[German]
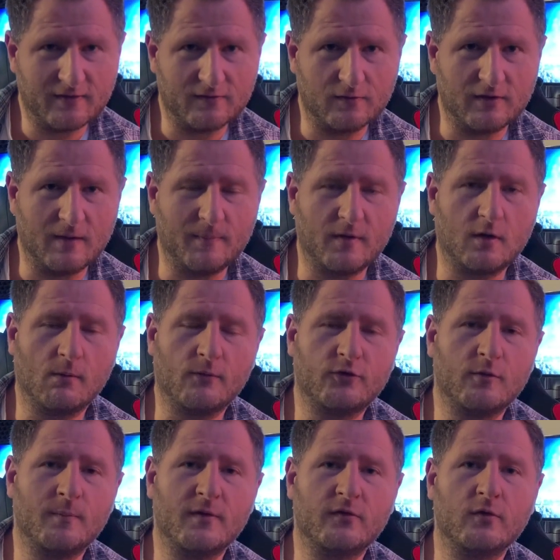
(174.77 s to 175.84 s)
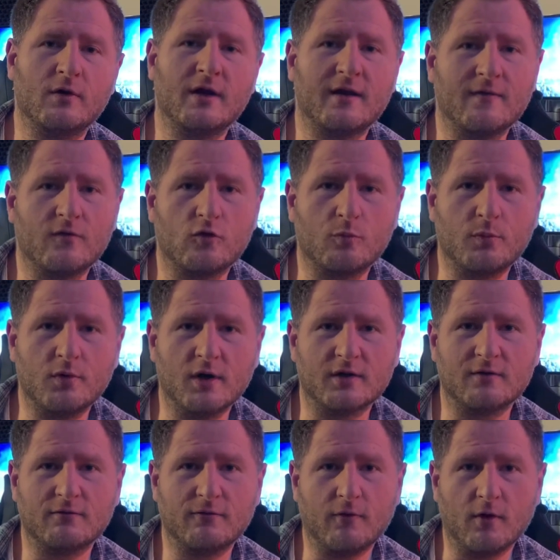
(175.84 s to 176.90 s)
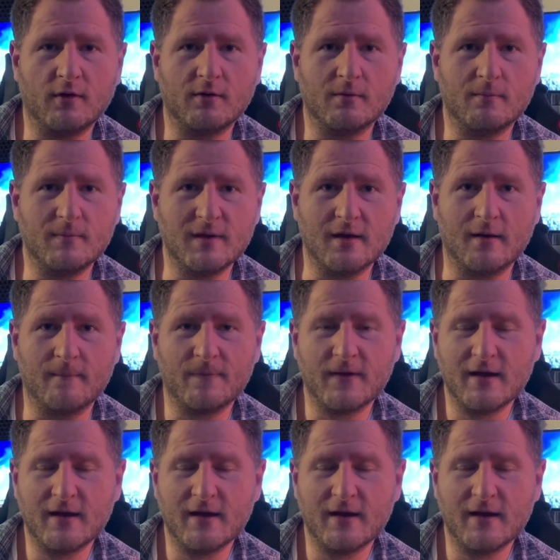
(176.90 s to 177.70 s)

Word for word: Also da bekommst du persönlichen Support von mir.